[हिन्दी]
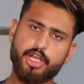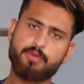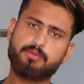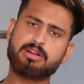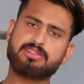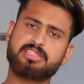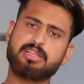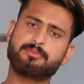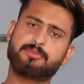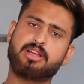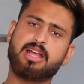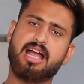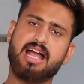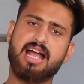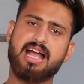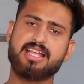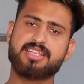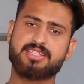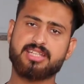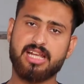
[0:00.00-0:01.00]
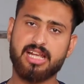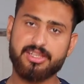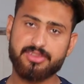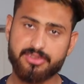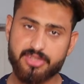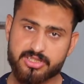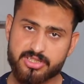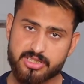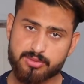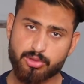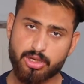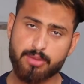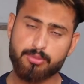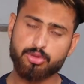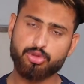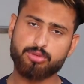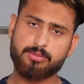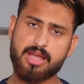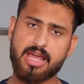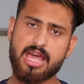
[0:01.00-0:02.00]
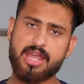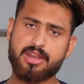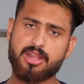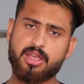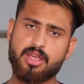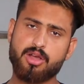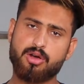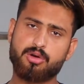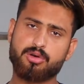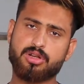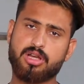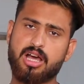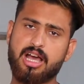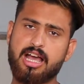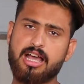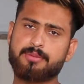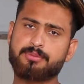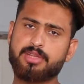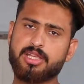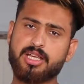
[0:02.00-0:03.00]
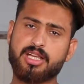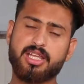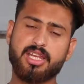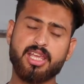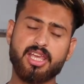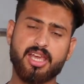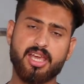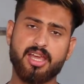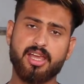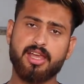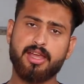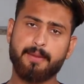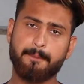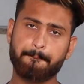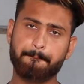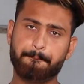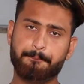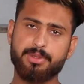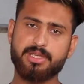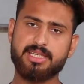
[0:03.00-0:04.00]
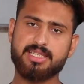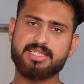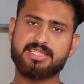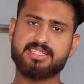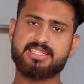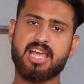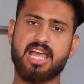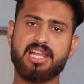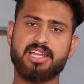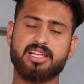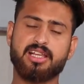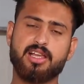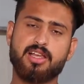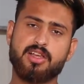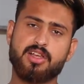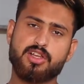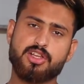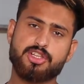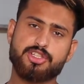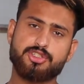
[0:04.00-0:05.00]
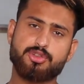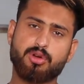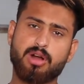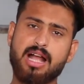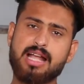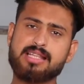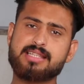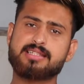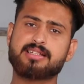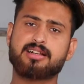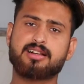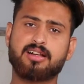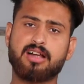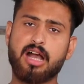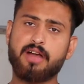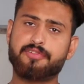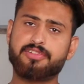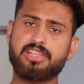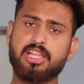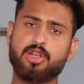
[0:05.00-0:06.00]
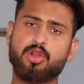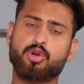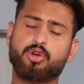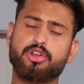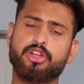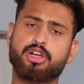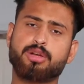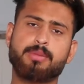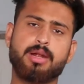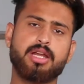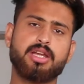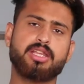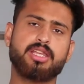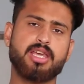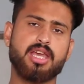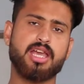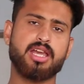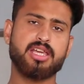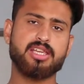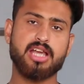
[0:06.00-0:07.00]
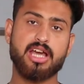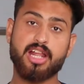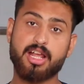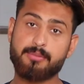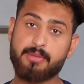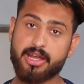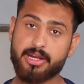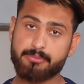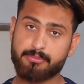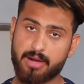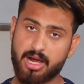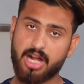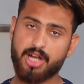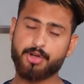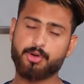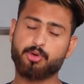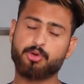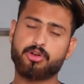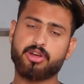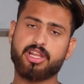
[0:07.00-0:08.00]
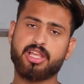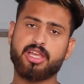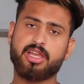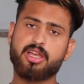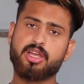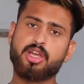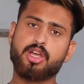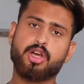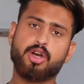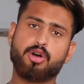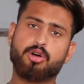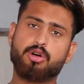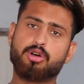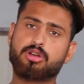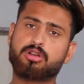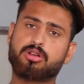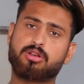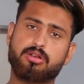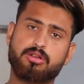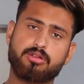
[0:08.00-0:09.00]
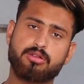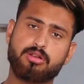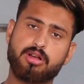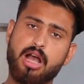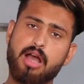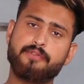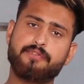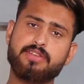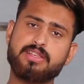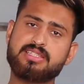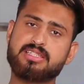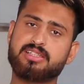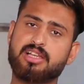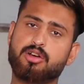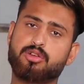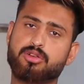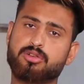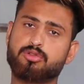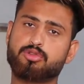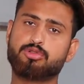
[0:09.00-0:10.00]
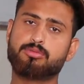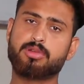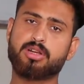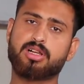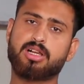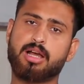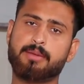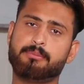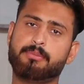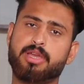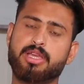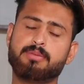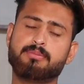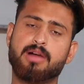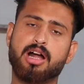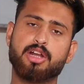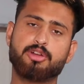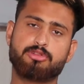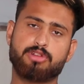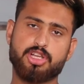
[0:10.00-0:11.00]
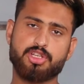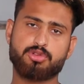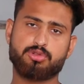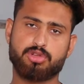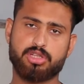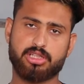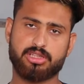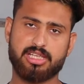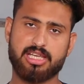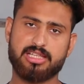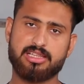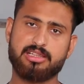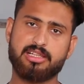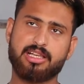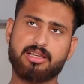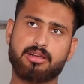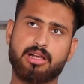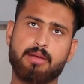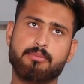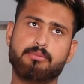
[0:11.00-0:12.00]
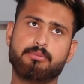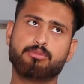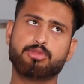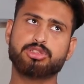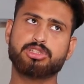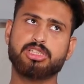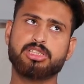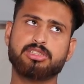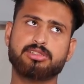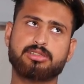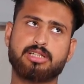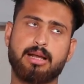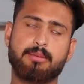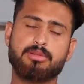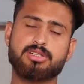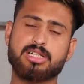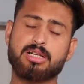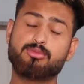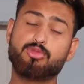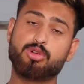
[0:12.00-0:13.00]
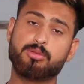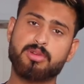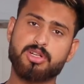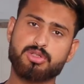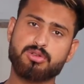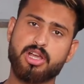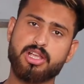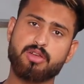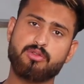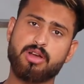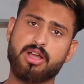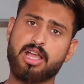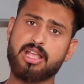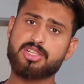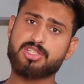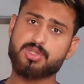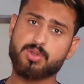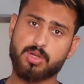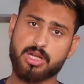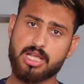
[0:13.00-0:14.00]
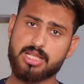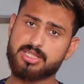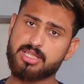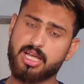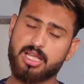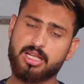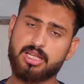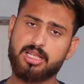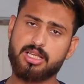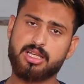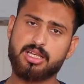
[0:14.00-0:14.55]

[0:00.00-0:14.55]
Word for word: व्हाट्सअप गाइस एंड दिस इज मोहम्मद उमेर और आप देख रहे हैं बी स्टाइलिंग सो गाइस काफ़ी ज़्यादा लोगों ने कमेंट किया है कि यार हमारे बाल टूट रहे हैं और काफ़ी ज़्यादा उम्र कम में ही बाल टूटना शुरू हो जाते हैं लेकिन कब मुझे कम से कम उम्र जो आई हुआ है सोलह साल